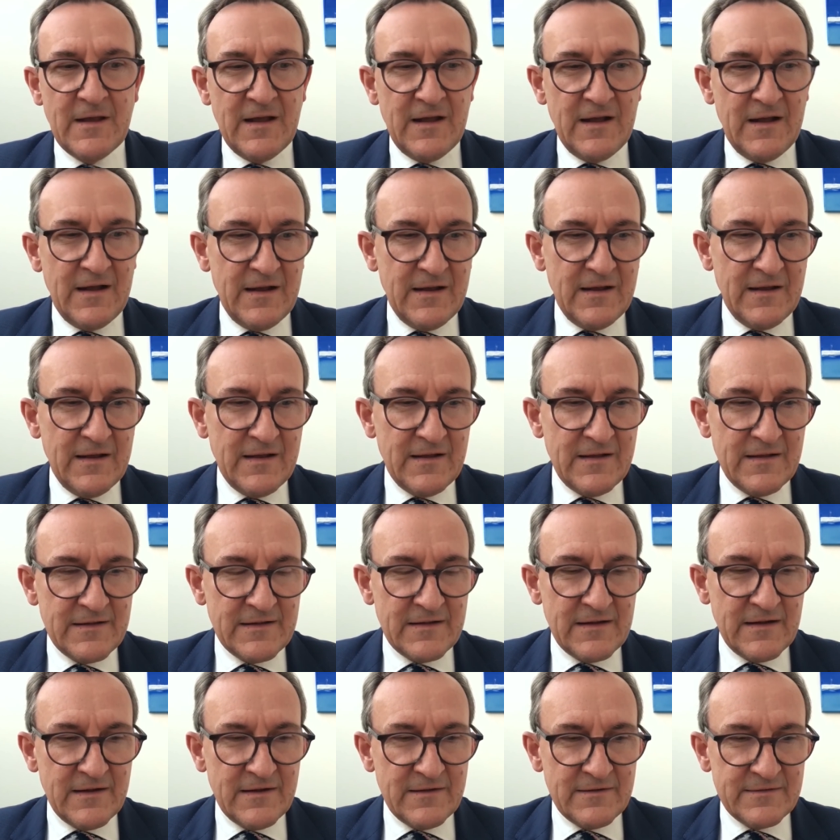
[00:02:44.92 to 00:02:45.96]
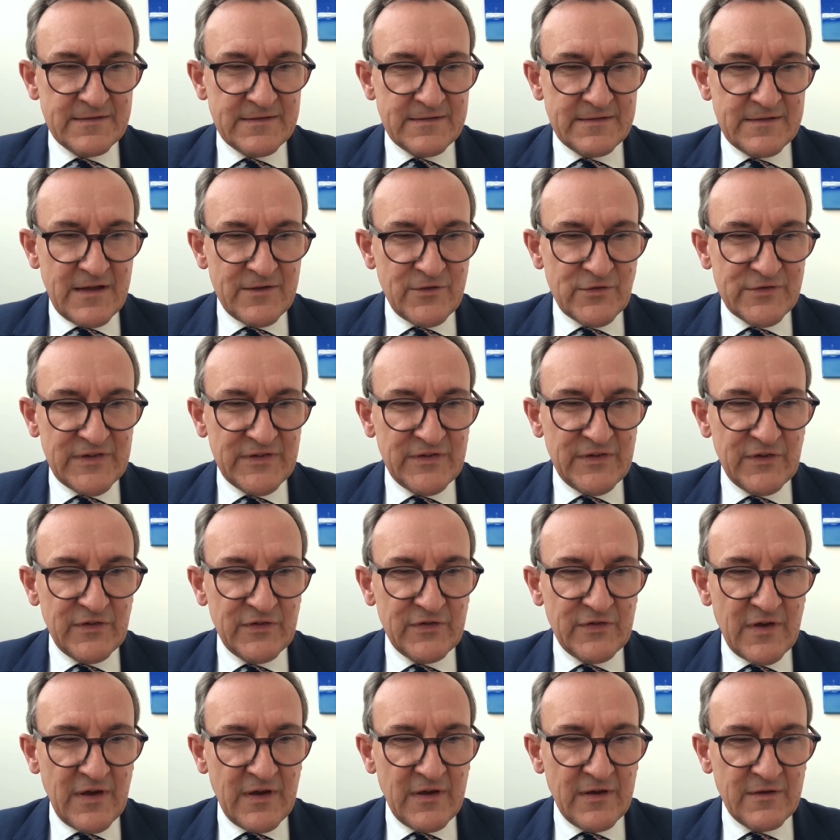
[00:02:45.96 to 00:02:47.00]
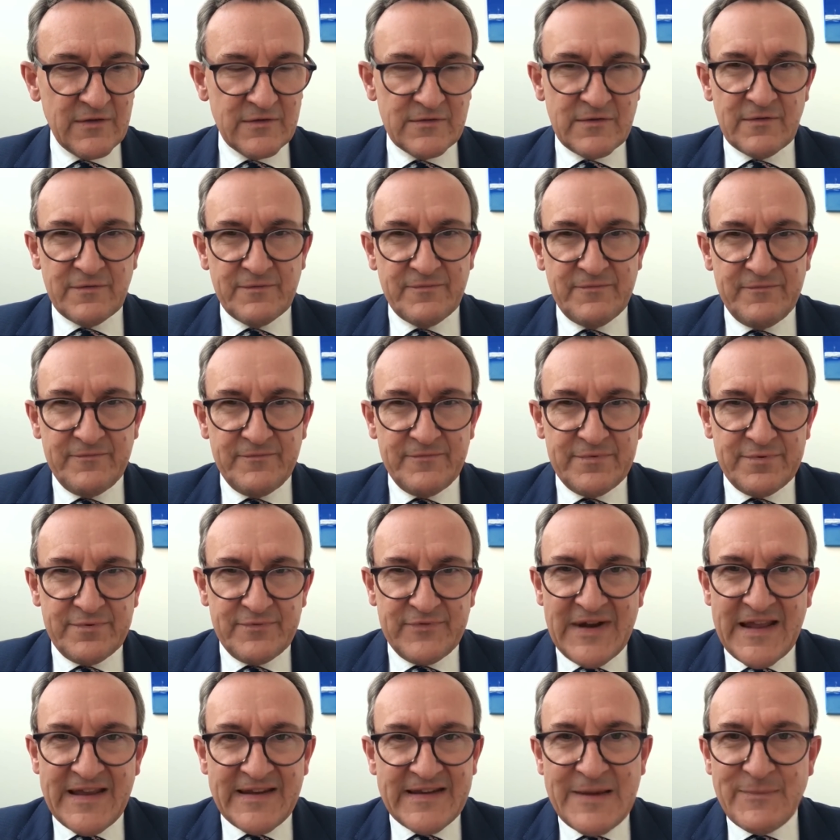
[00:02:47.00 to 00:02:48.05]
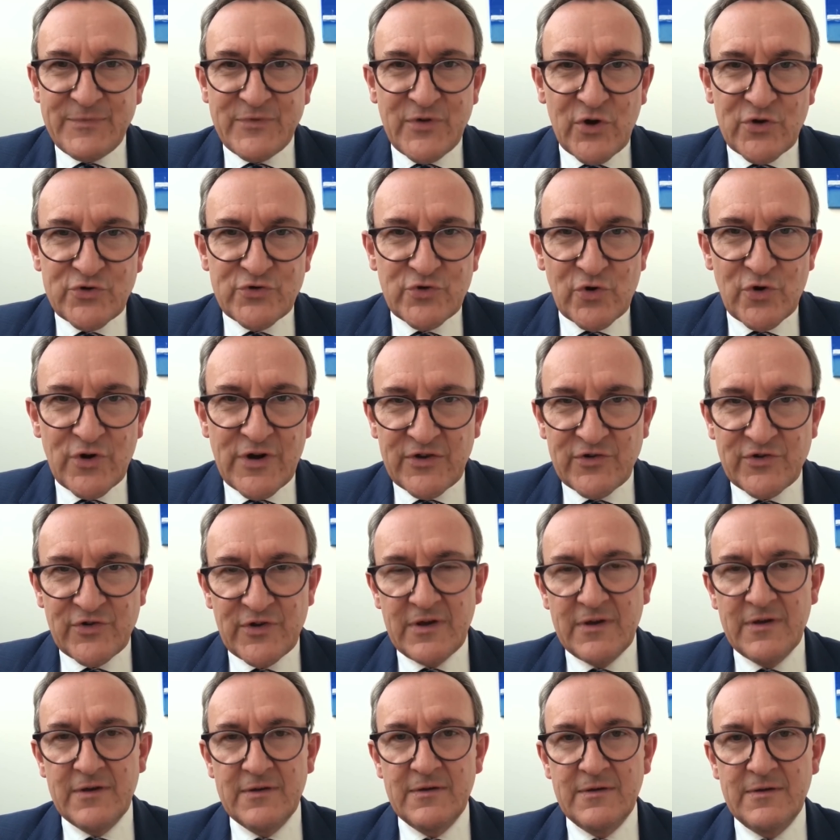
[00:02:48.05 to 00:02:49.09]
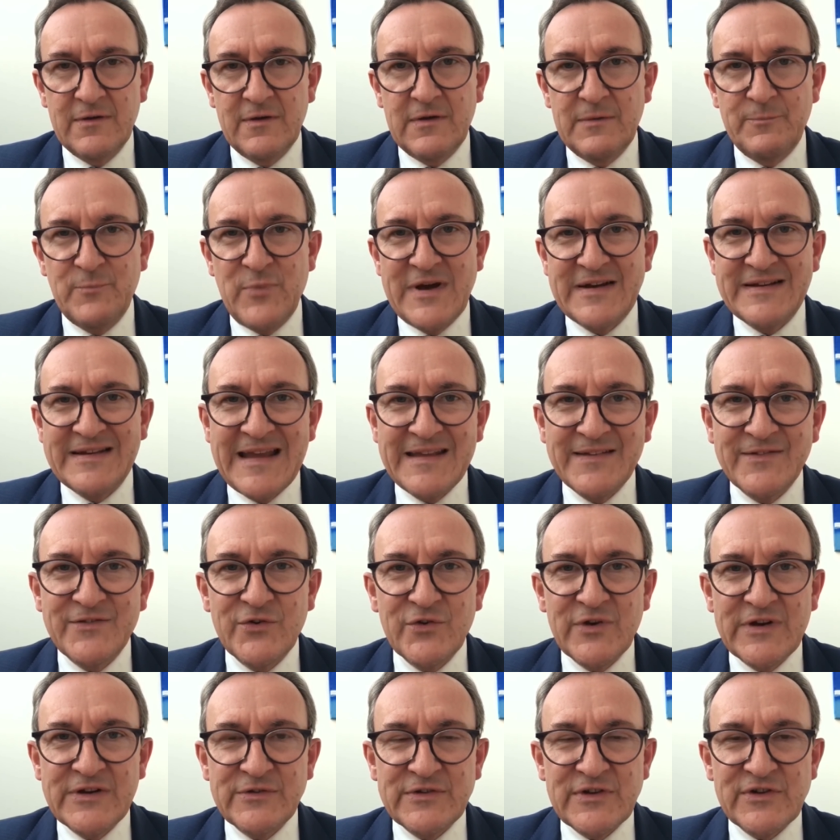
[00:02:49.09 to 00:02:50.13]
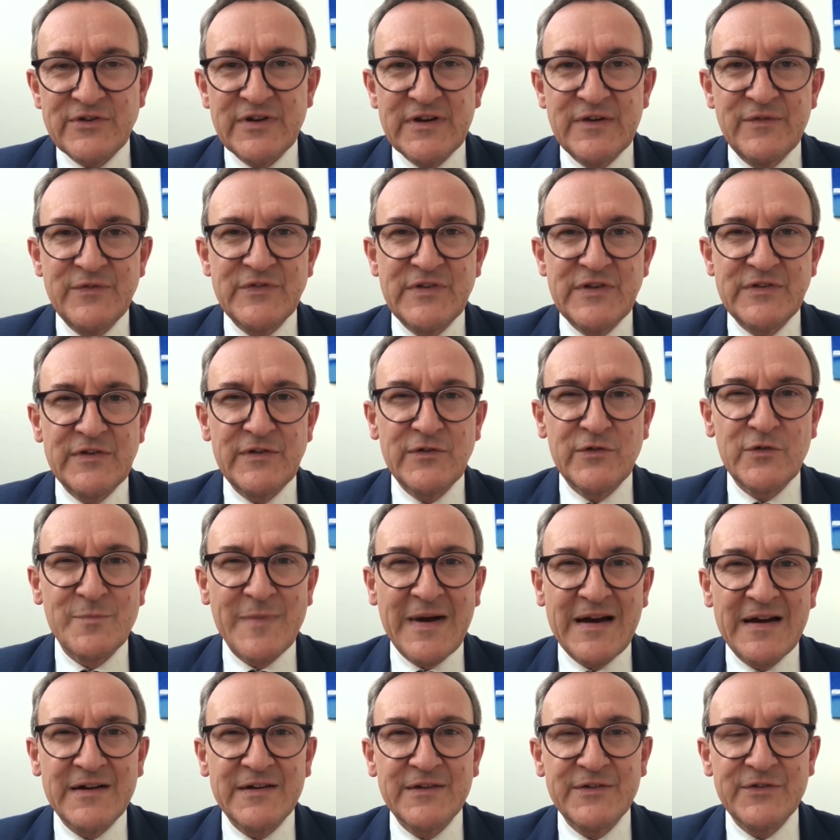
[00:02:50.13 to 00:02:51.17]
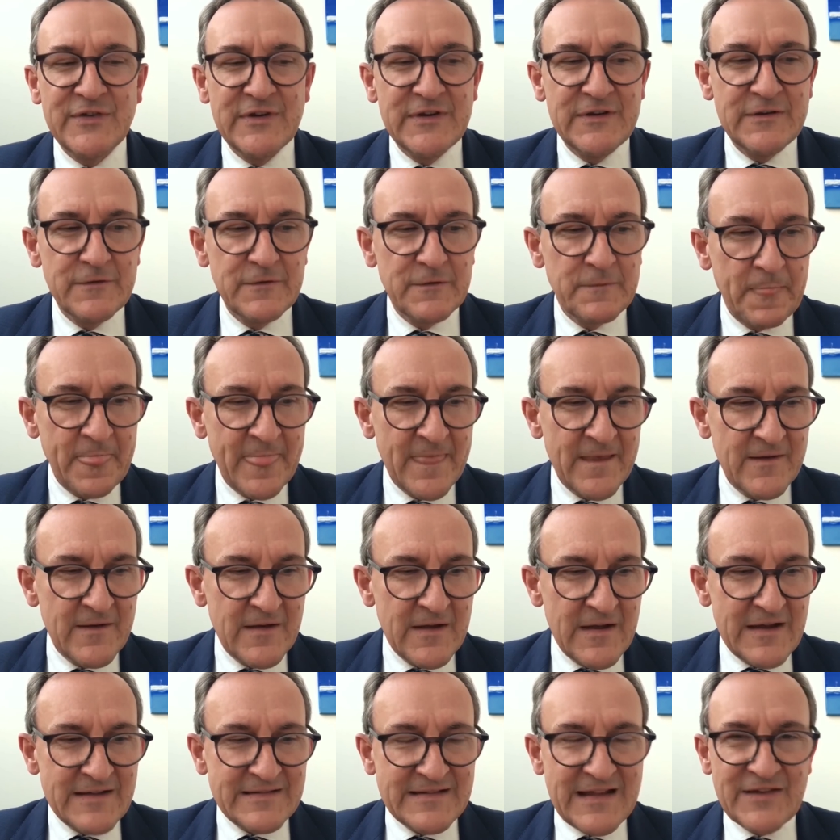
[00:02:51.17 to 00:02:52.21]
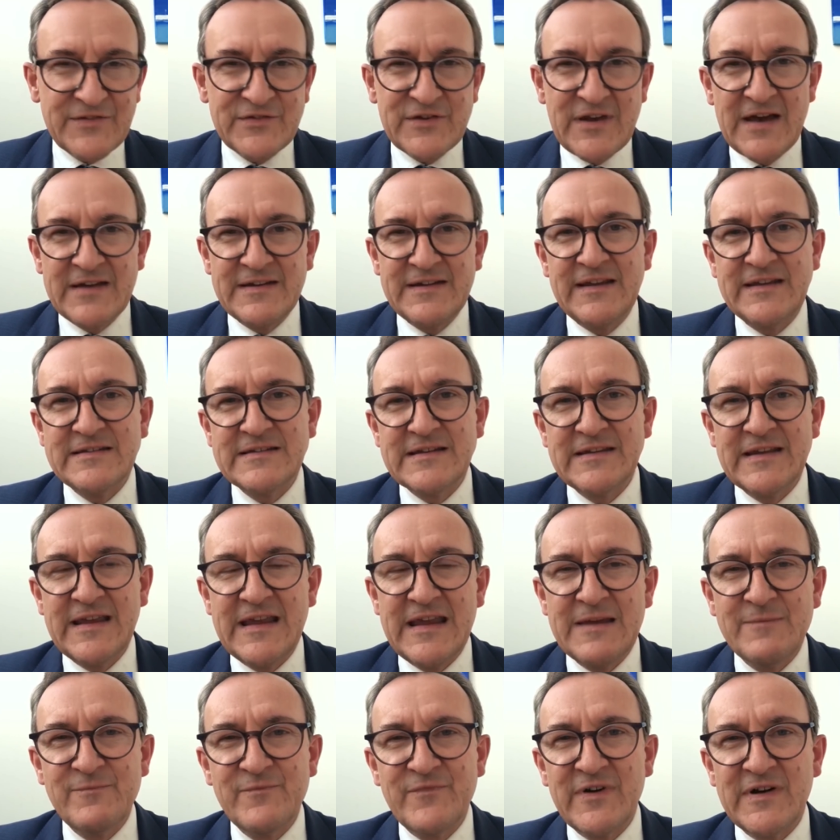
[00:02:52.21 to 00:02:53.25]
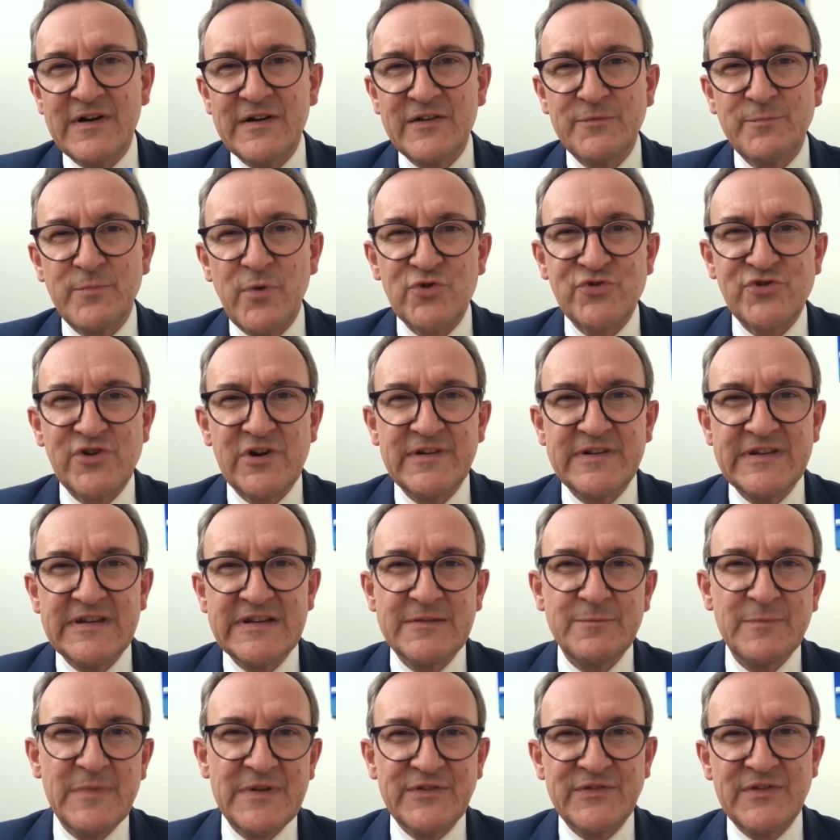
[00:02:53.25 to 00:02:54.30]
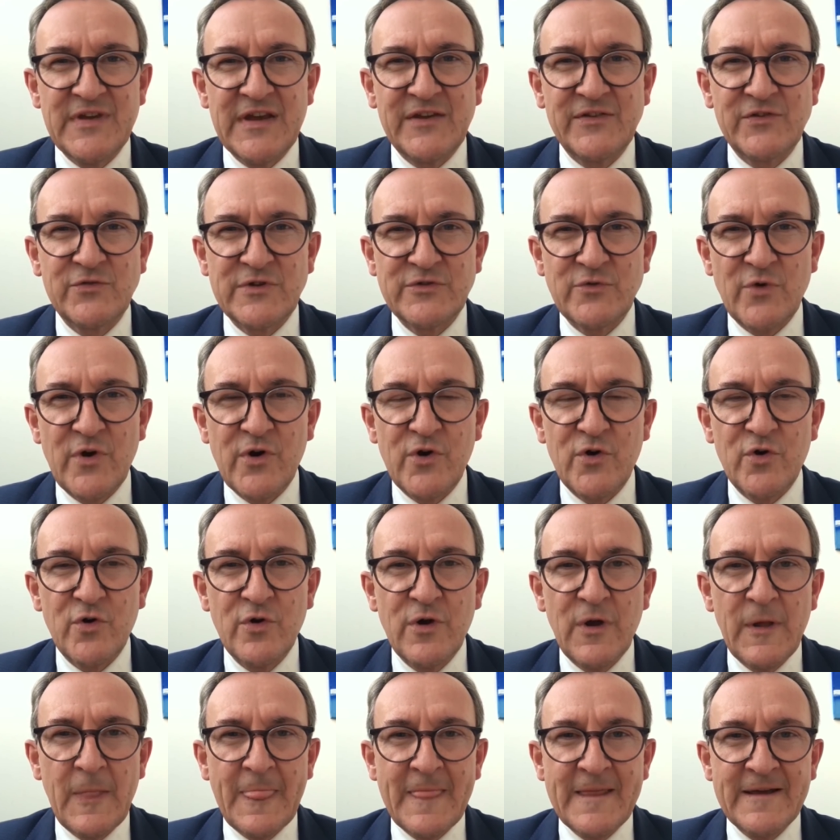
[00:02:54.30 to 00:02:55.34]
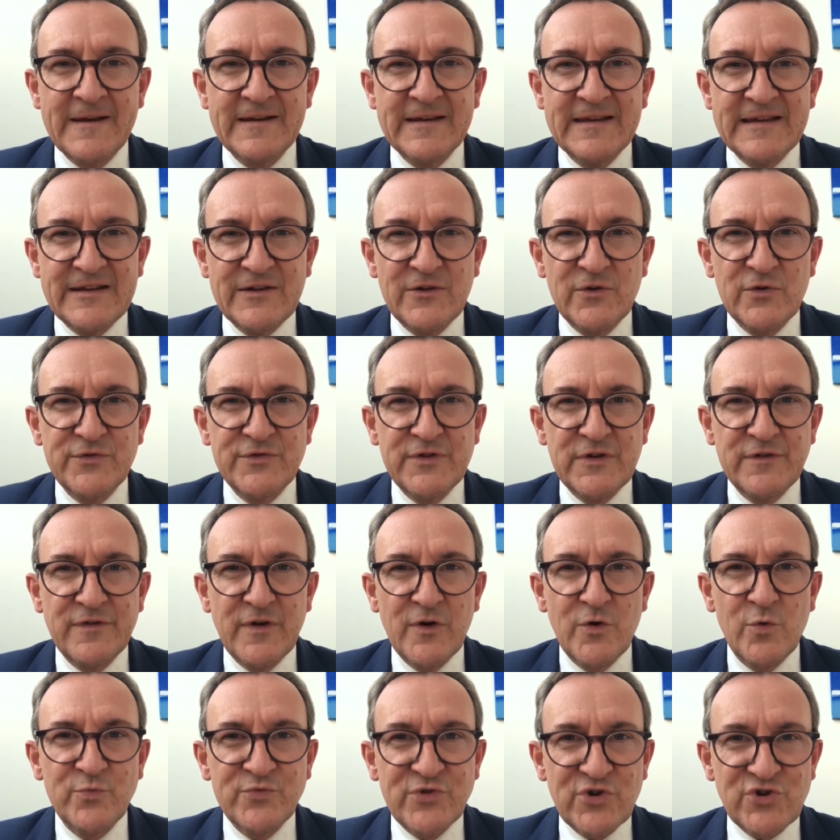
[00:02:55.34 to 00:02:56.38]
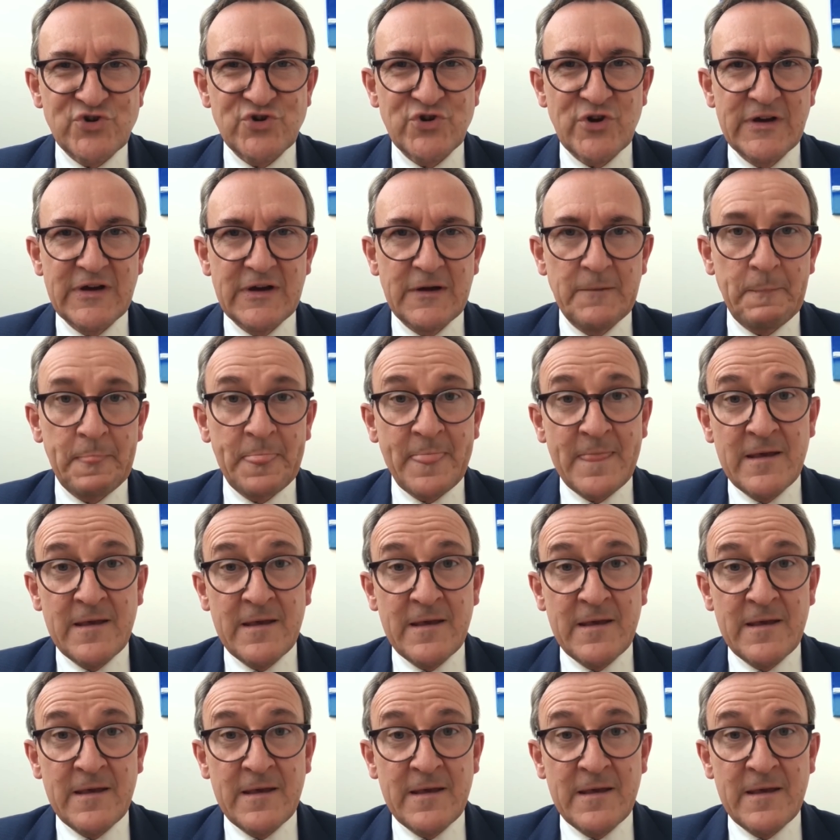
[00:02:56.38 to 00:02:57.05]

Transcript: Äh, also dieses, äh, vielleicht gibt es auch noch ein paar Ergänzungen oder Schriftsätze, die zu machen sind. Das kann ich Ihnen ebenfalls pauschalieren mit 600 Euro inklusive Umsatzsteuer.